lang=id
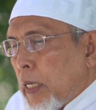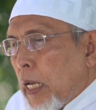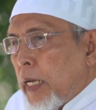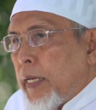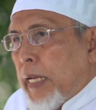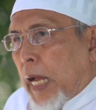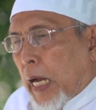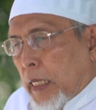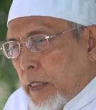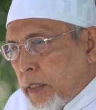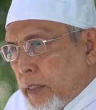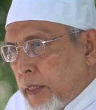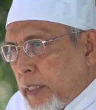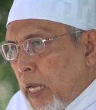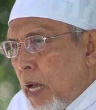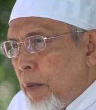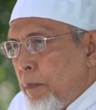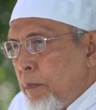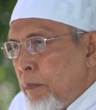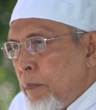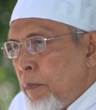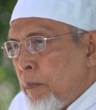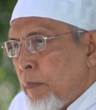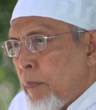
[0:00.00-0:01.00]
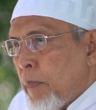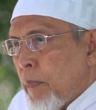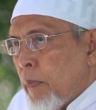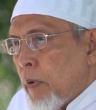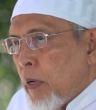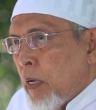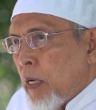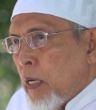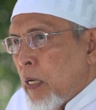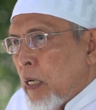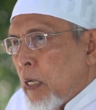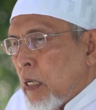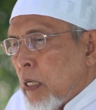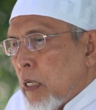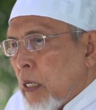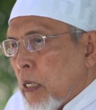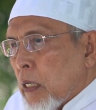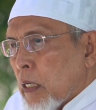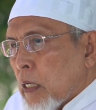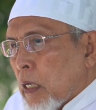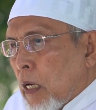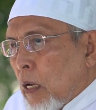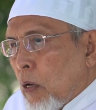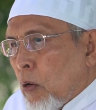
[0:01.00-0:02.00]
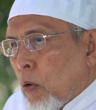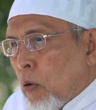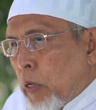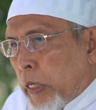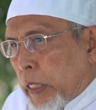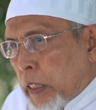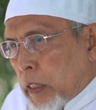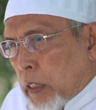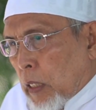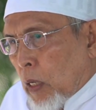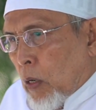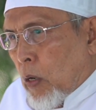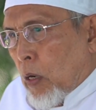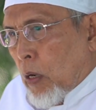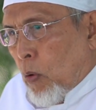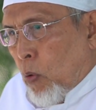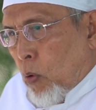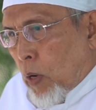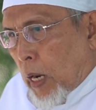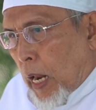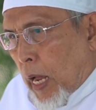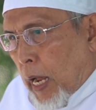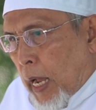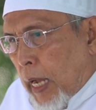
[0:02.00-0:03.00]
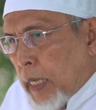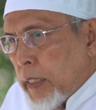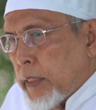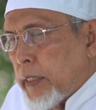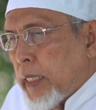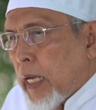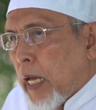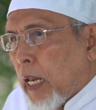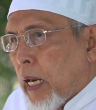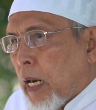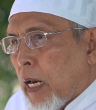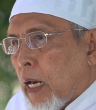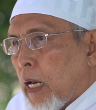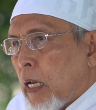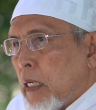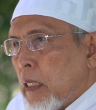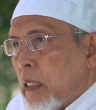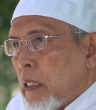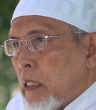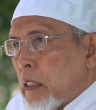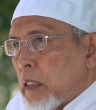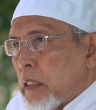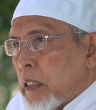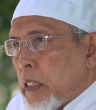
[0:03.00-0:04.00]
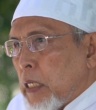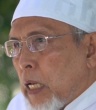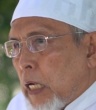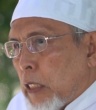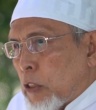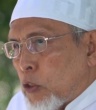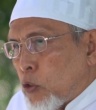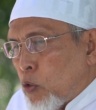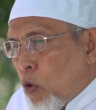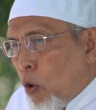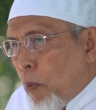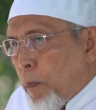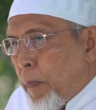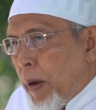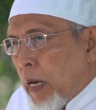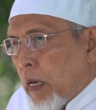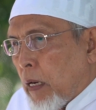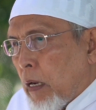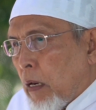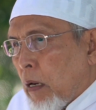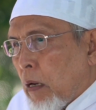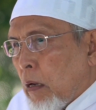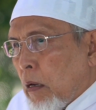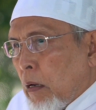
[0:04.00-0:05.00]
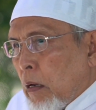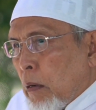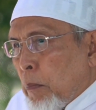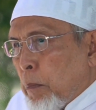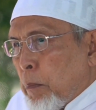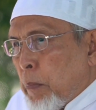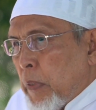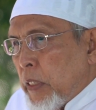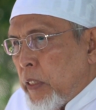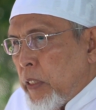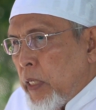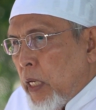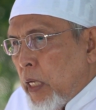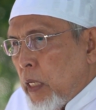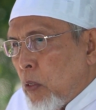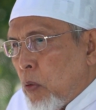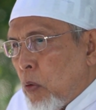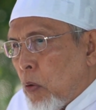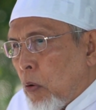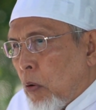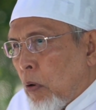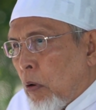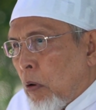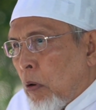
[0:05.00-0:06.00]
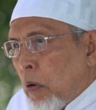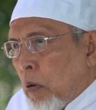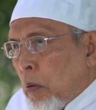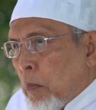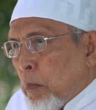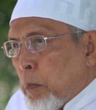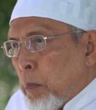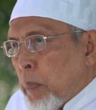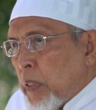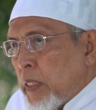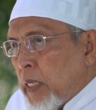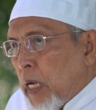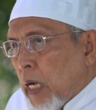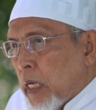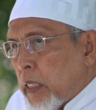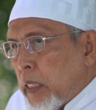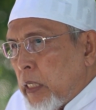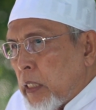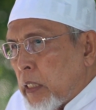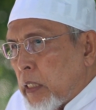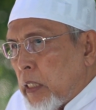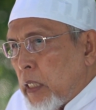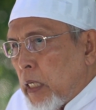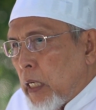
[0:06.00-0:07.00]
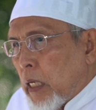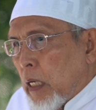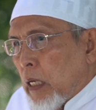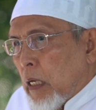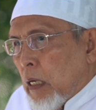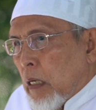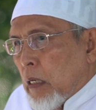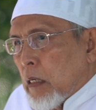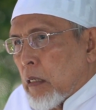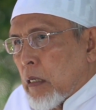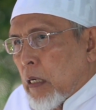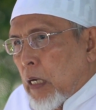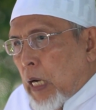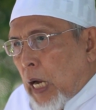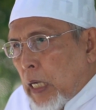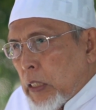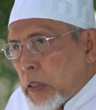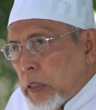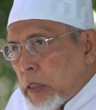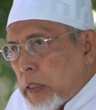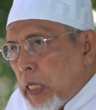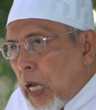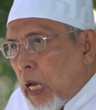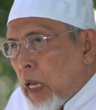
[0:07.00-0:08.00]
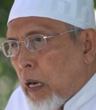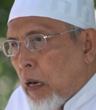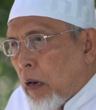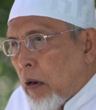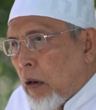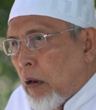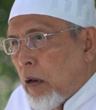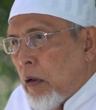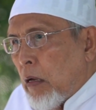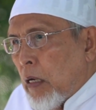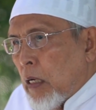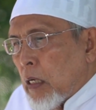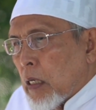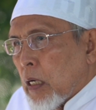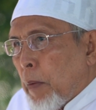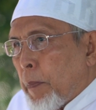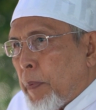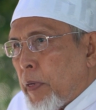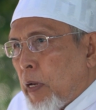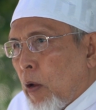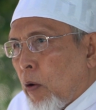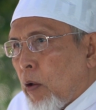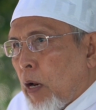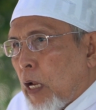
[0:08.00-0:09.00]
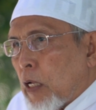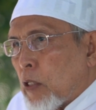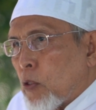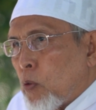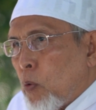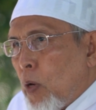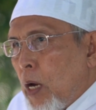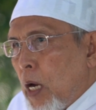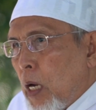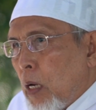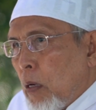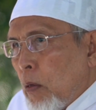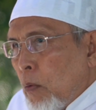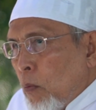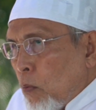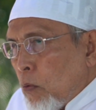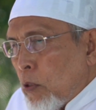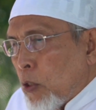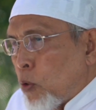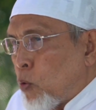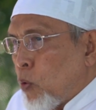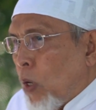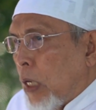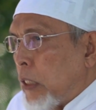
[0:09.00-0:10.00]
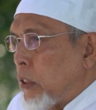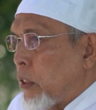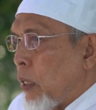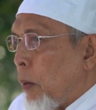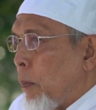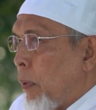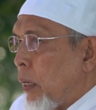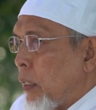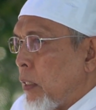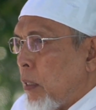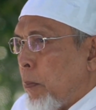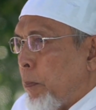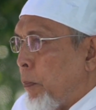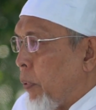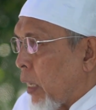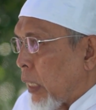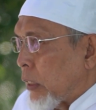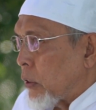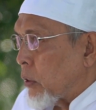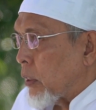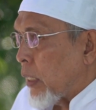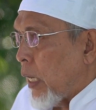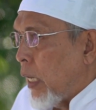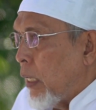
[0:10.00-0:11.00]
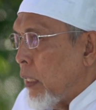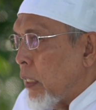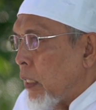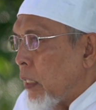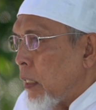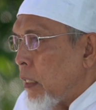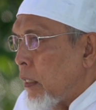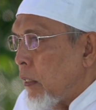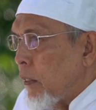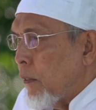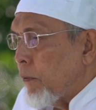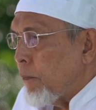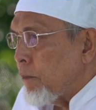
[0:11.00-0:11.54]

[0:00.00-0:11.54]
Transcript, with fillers: Dan diancam kalau kita kurang ajar, tidak sopan, menyinggung, menyakiti, kasar kepada orang tua, itu ancamannya berat sekali.